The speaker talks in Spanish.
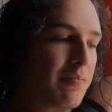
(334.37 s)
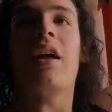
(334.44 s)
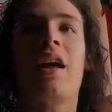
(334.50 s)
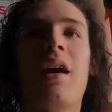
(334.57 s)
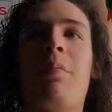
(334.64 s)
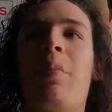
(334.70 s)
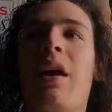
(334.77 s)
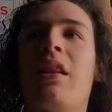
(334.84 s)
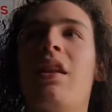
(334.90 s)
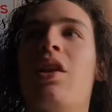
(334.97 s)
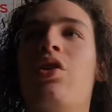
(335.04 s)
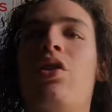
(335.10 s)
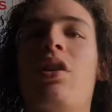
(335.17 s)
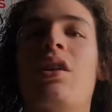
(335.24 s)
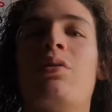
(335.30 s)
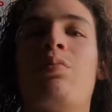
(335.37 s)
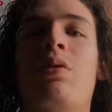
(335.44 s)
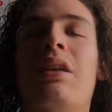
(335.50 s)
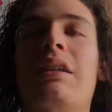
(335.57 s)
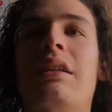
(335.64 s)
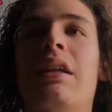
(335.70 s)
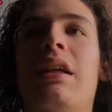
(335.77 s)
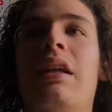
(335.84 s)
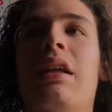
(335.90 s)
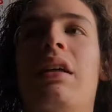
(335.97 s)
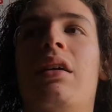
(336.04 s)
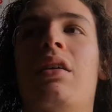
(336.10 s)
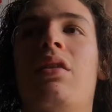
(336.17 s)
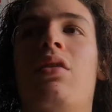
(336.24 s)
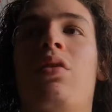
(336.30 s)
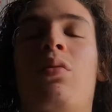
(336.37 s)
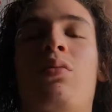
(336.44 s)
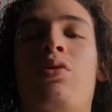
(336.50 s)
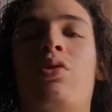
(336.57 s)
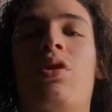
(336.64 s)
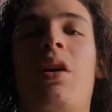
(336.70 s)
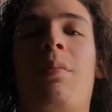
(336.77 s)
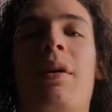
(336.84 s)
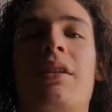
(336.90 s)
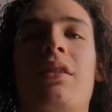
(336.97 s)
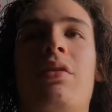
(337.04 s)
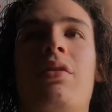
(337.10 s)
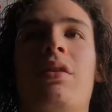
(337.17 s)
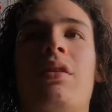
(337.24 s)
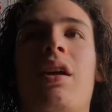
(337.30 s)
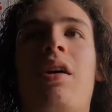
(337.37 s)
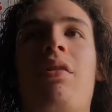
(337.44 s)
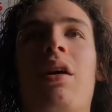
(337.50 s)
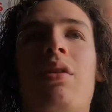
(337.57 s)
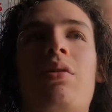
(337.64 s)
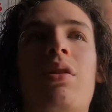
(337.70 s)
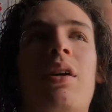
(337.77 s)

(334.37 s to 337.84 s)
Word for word: ¿Qué aprendí yo después de lo mucho que ha pasado en el trabajo?